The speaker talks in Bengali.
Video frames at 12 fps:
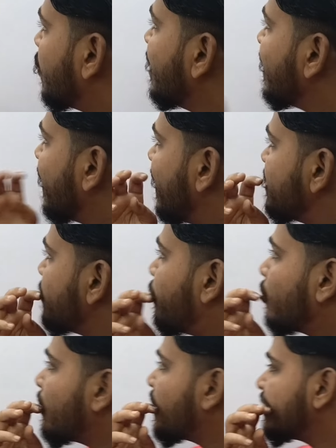জানো এই যে
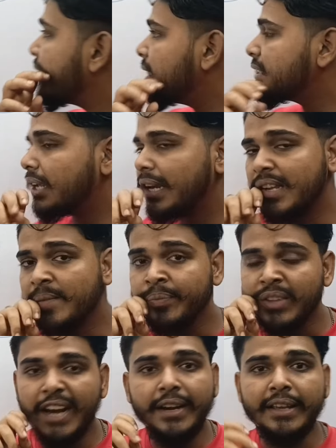পনেরো হাজার টাকা স্যালারি
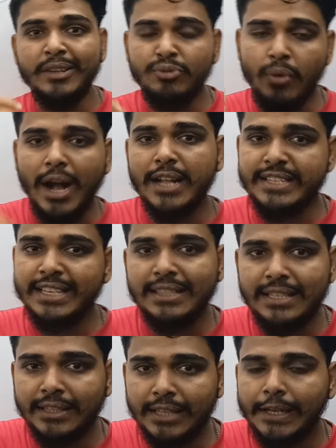এটা কিন্তু আজকের
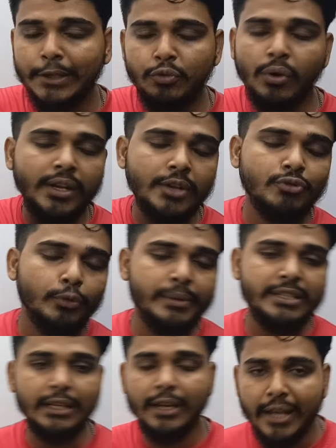দিনে দাঁড়িয়ে দু হাজার
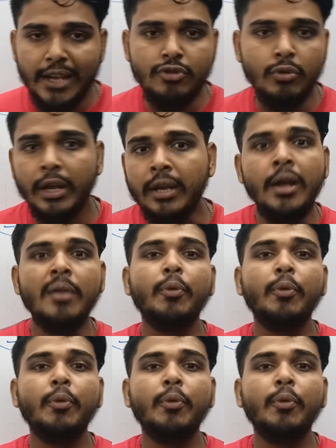চব্বিশ সালের এই যুগে